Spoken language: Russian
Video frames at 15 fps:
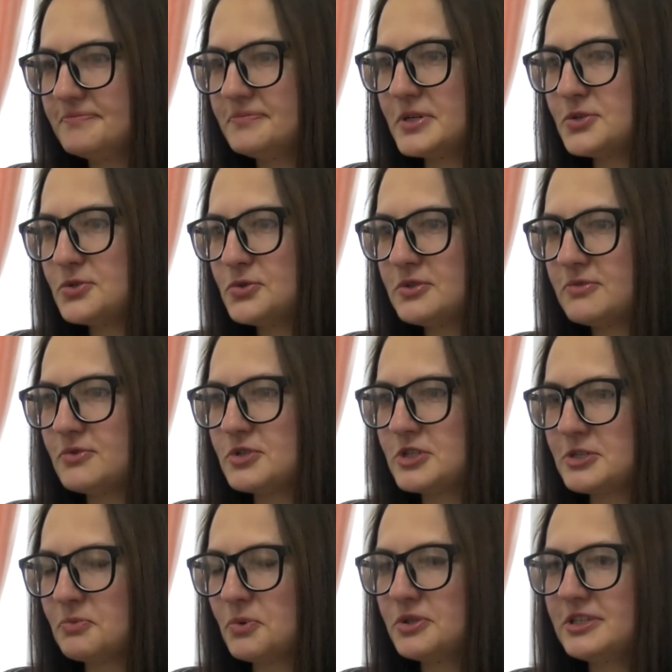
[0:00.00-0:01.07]

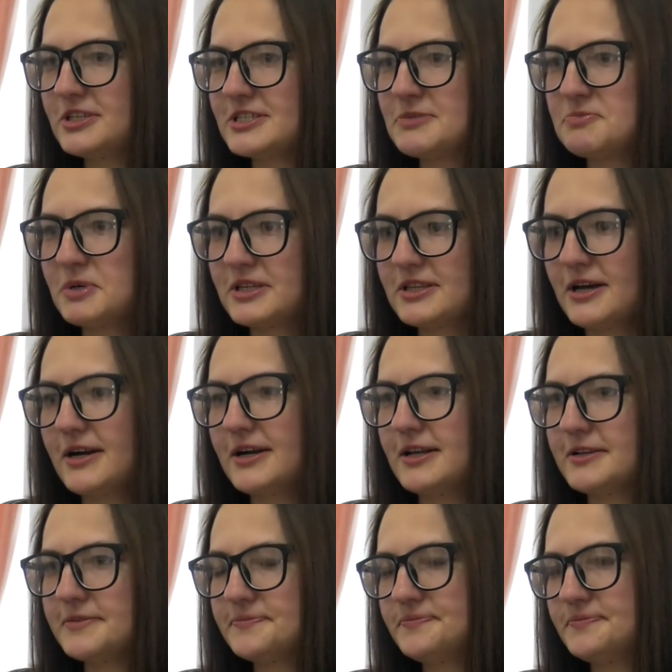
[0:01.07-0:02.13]
присутствуешь, смотришь спектакль